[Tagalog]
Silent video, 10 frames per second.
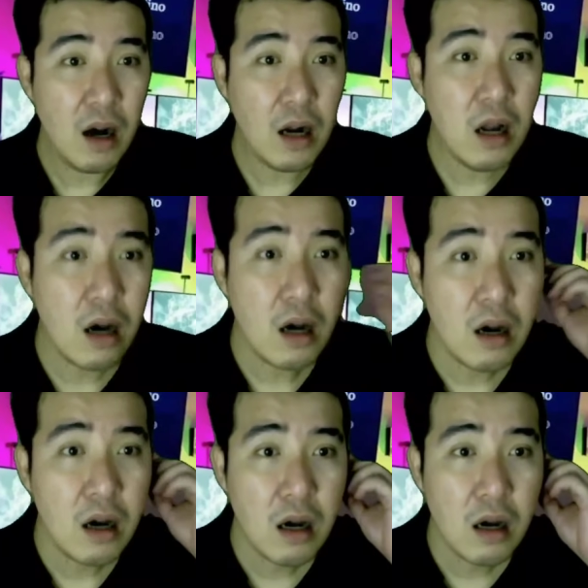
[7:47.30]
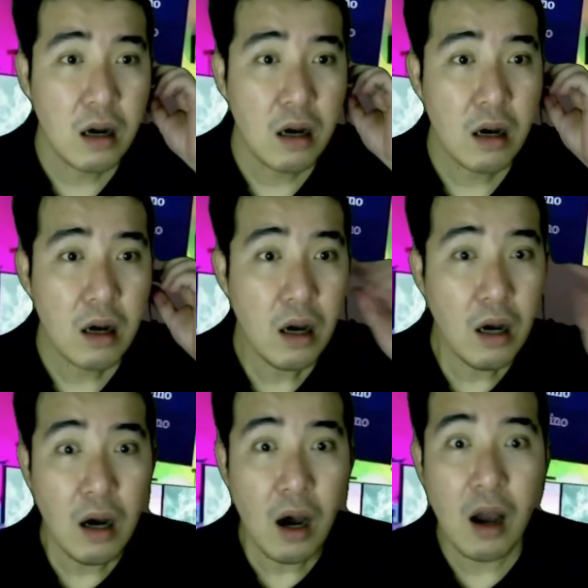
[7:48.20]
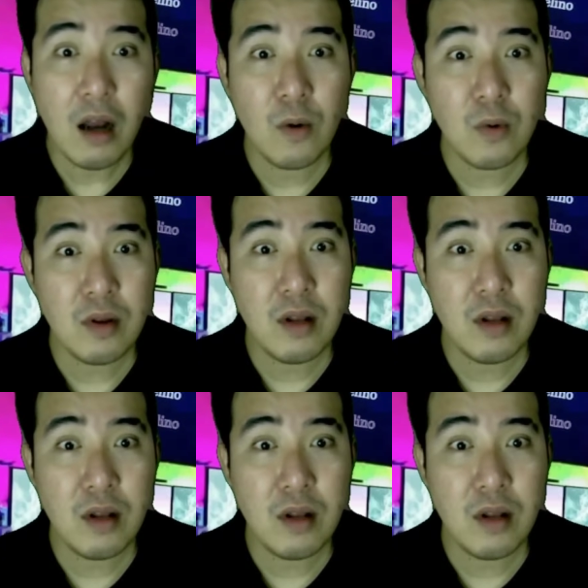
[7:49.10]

Hala! Akala ko si